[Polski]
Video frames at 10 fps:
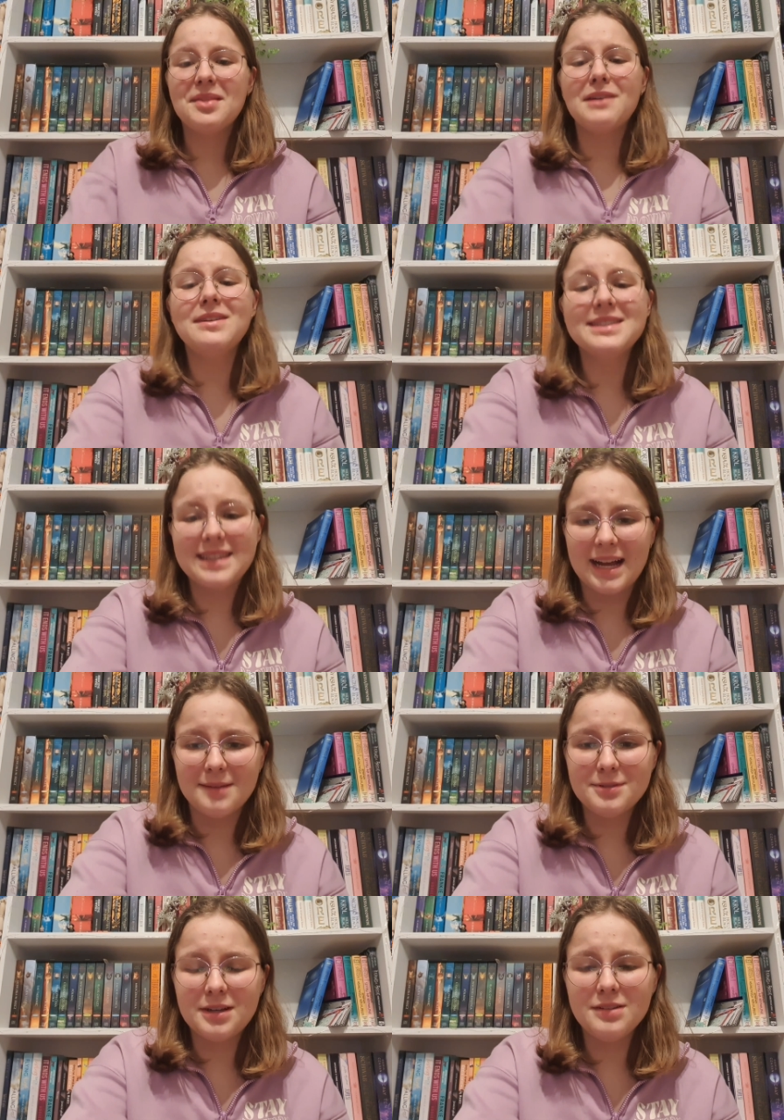yy, więc
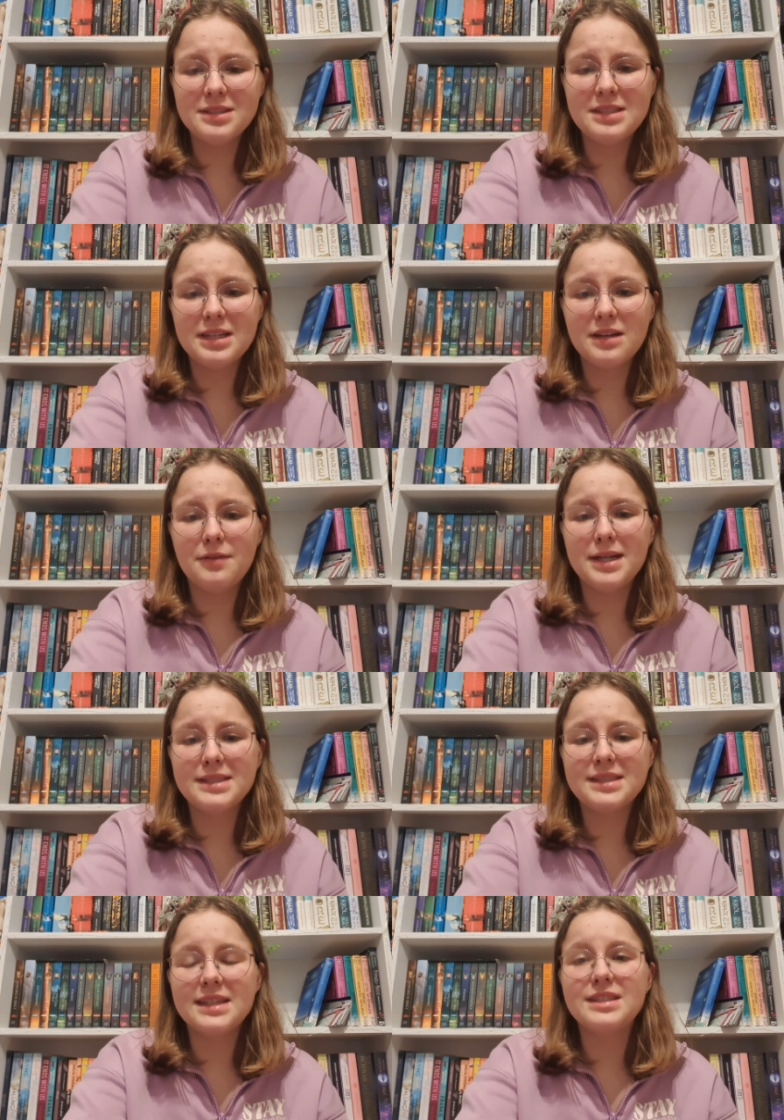tak, przychodzę dzisiaj do
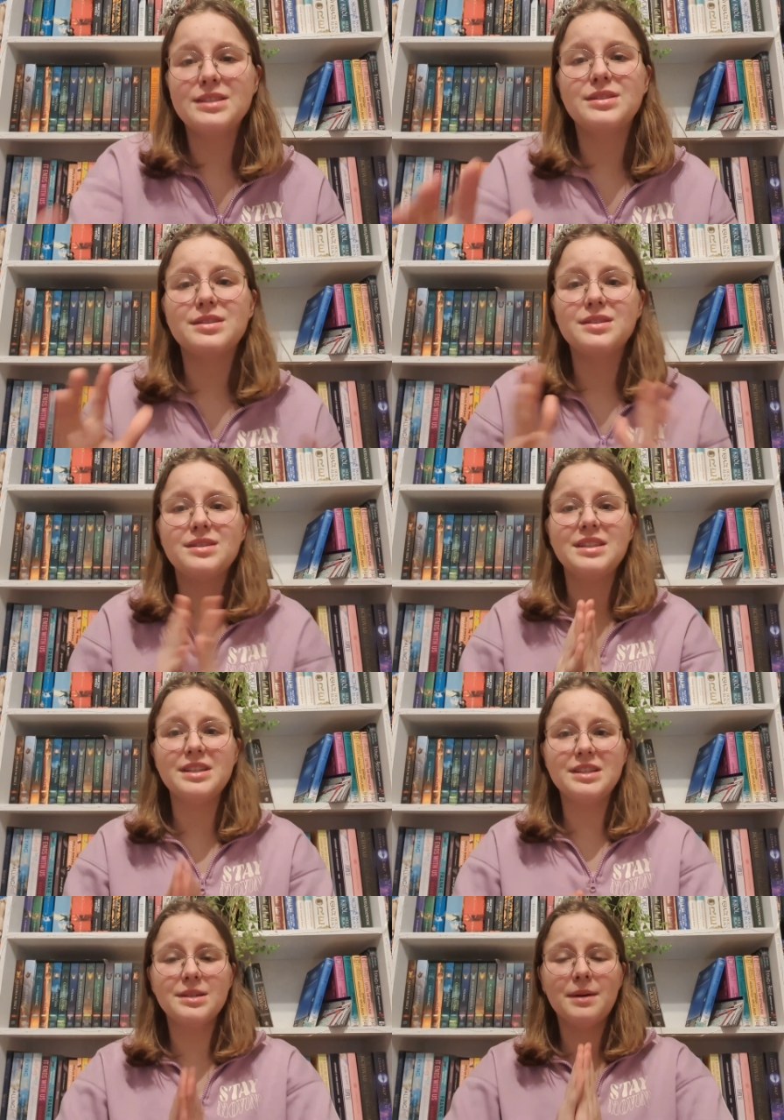Was z
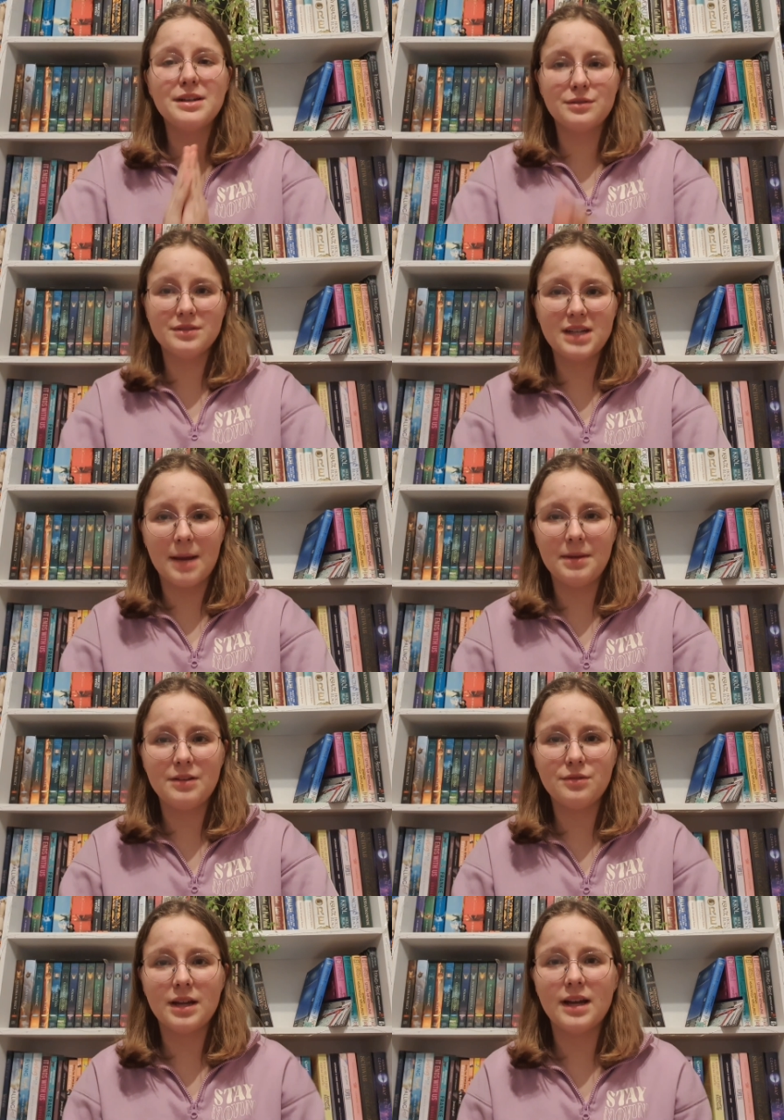dziesięcioma książkami,
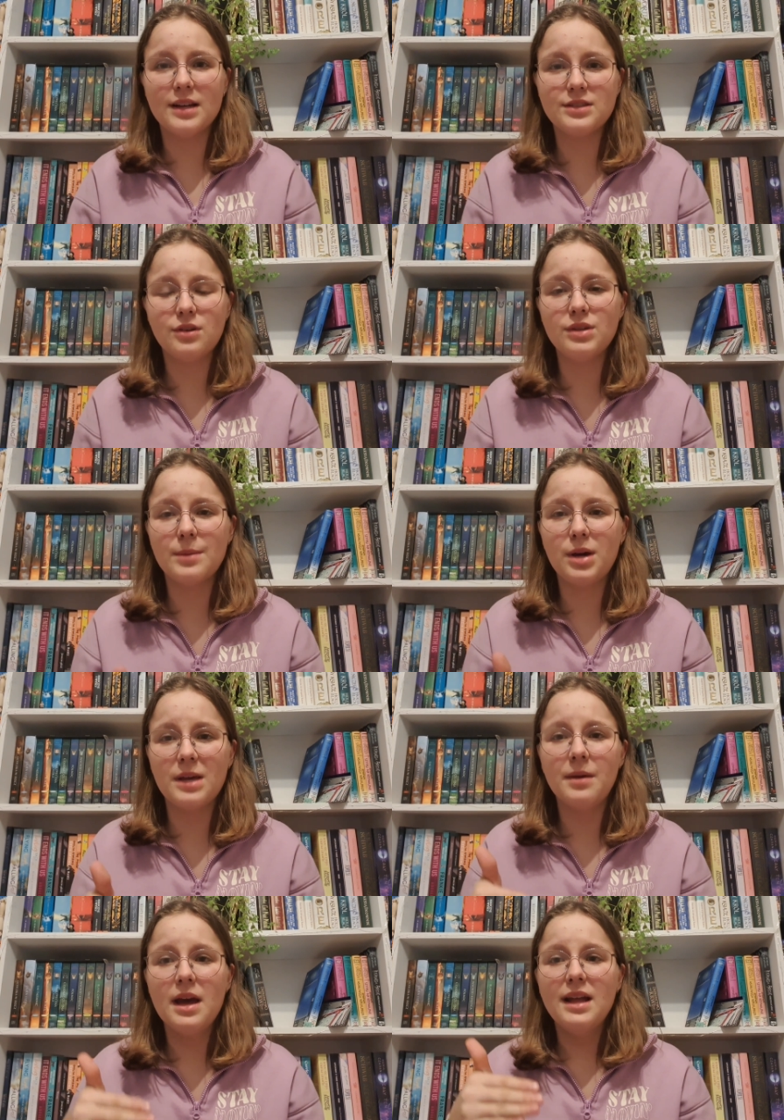które są na
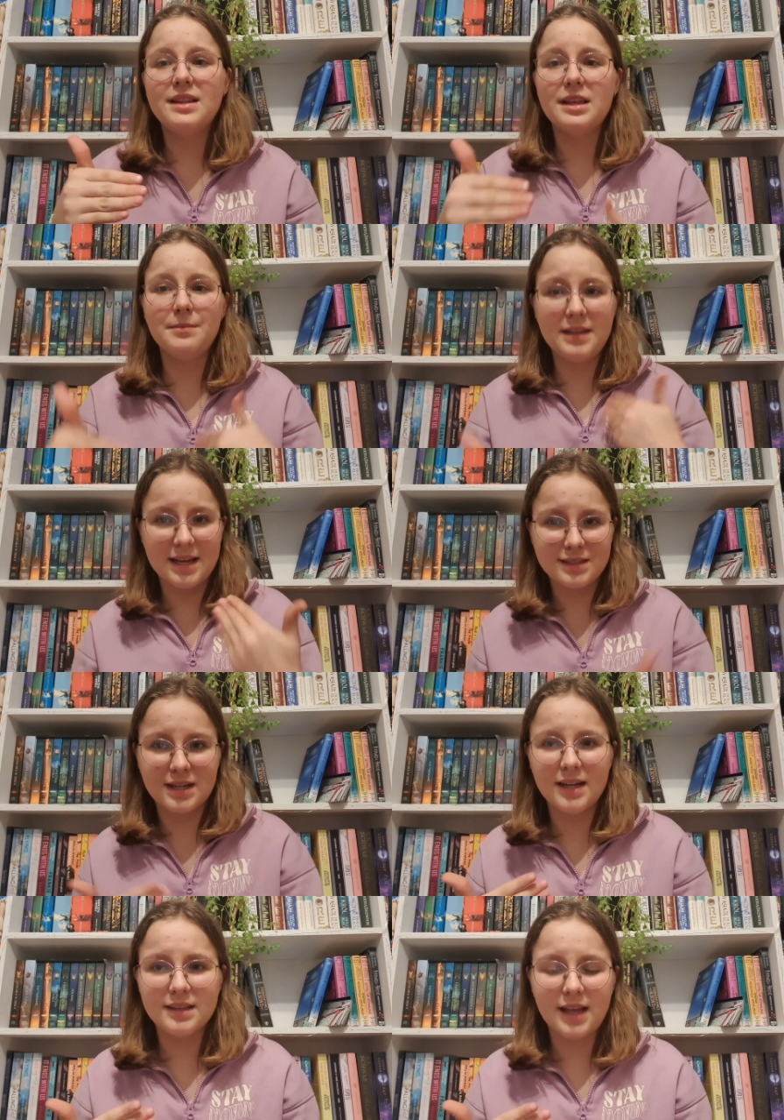moim
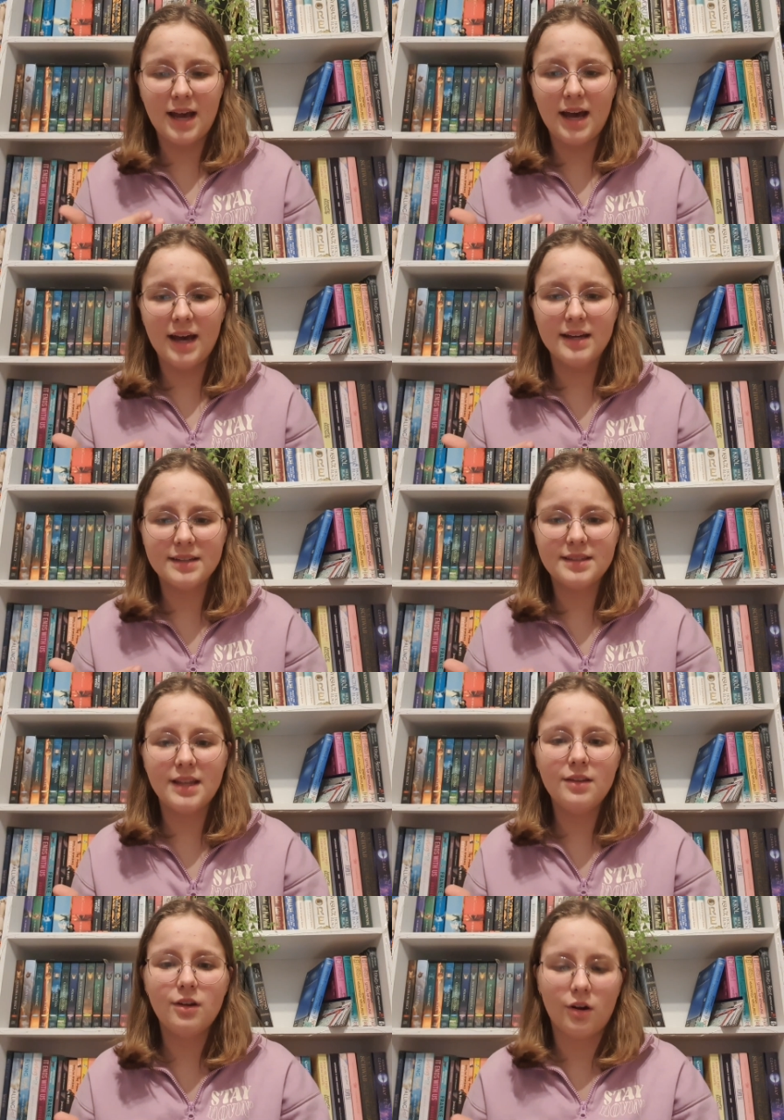TBR-ze na
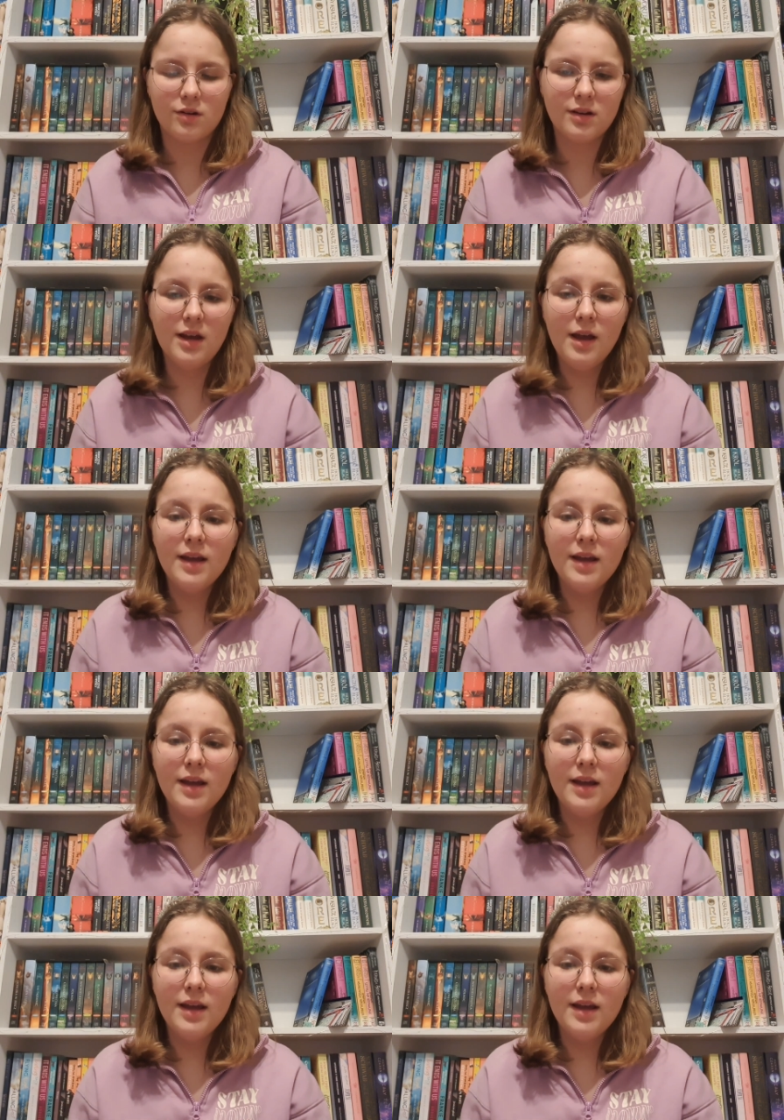ten rok.